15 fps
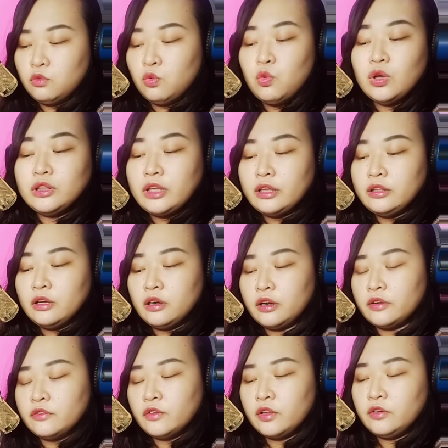Kuha tayo ng
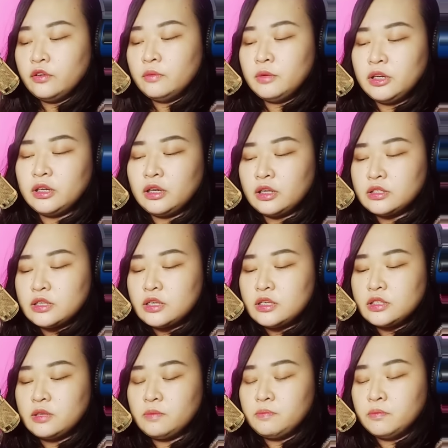cards. Ano naman ang nasa
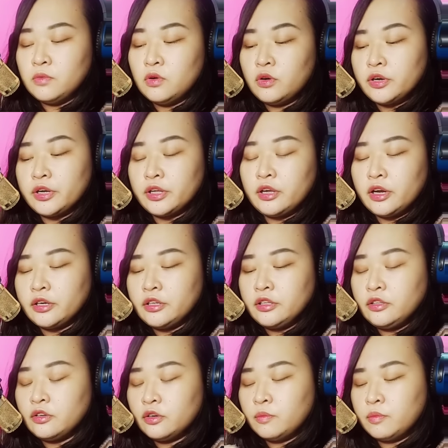isip mo
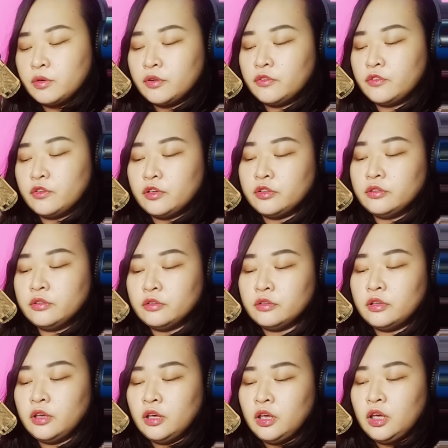regarding your person?
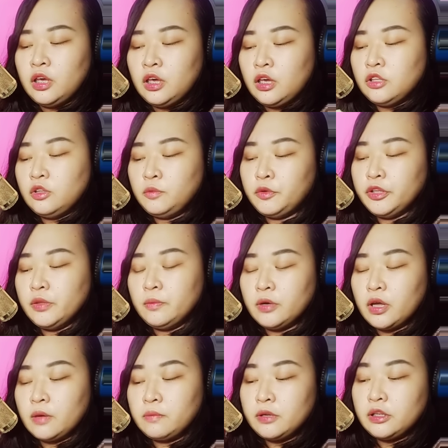Ito pwede
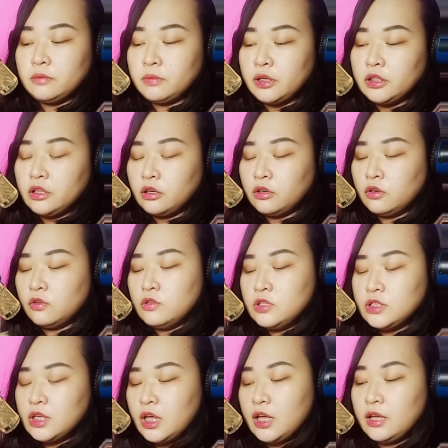magkapalit-palit ang
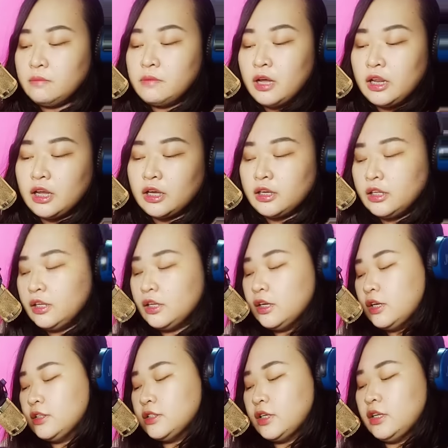roles ha. Bahala ka na
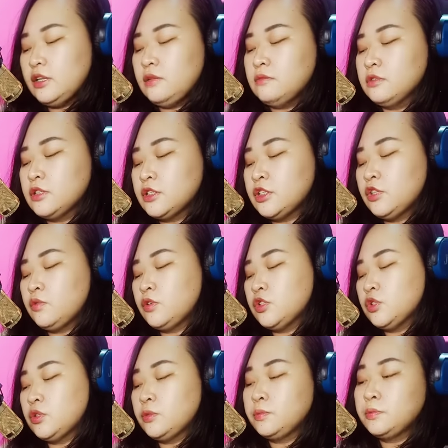ilagay sarili mo sa
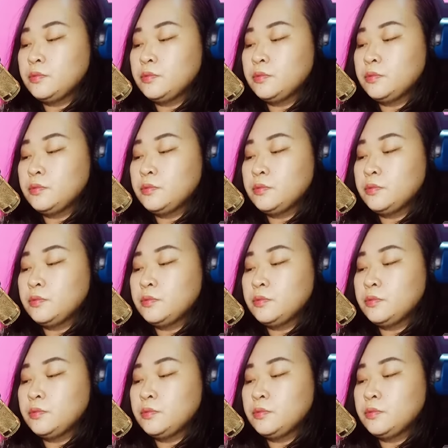sitwasyon.